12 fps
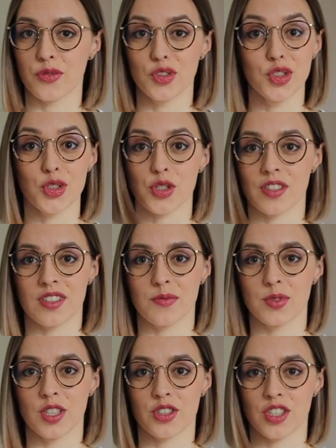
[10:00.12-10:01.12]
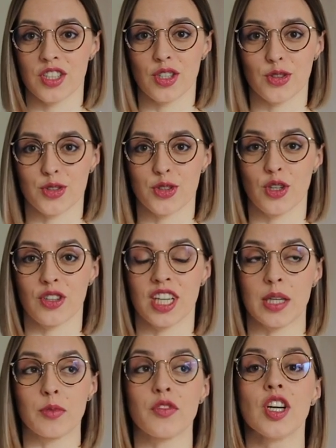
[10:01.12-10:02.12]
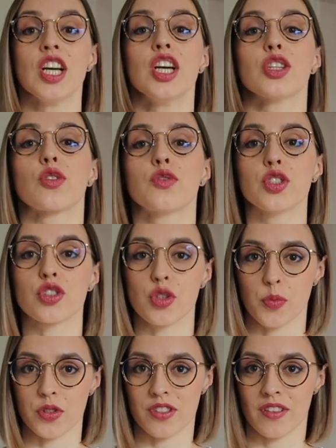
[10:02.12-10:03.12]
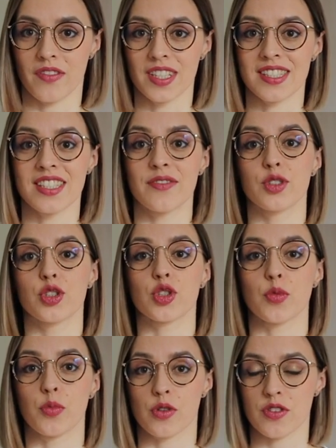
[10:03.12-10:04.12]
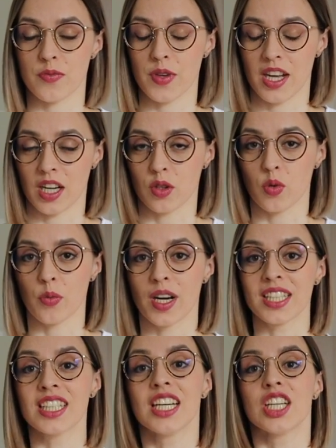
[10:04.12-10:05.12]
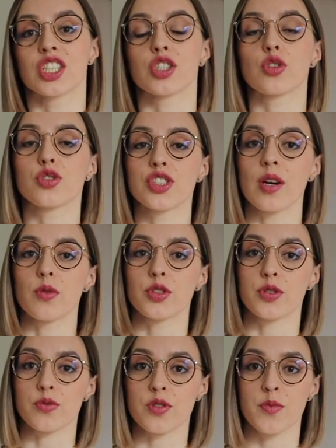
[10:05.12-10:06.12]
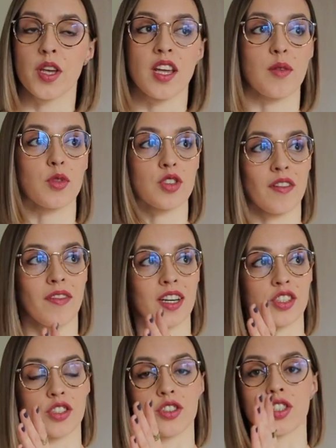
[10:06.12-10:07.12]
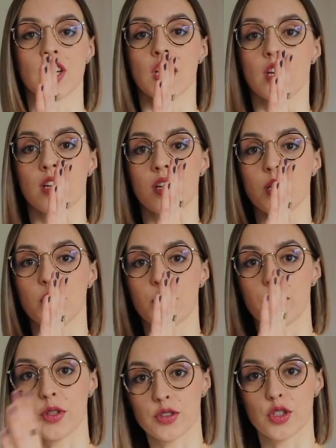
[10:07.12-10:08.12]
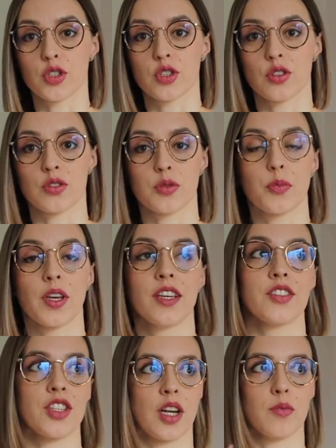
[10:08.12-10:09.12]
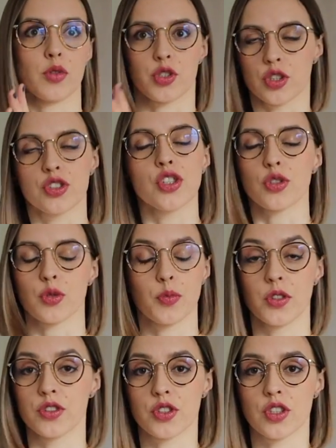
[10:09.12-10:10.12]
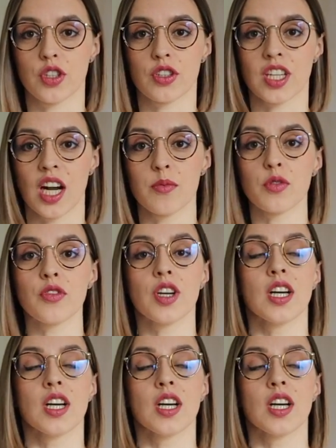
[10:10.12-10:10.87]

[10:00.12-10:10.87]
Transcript: widzisz e, mniejszej ilości kilogramów, to widzisz to po sylwetce, widzisz to po rozmiarach ubrań, że to ciało się zmienia. Można ważyć 55 e, albo 65 kg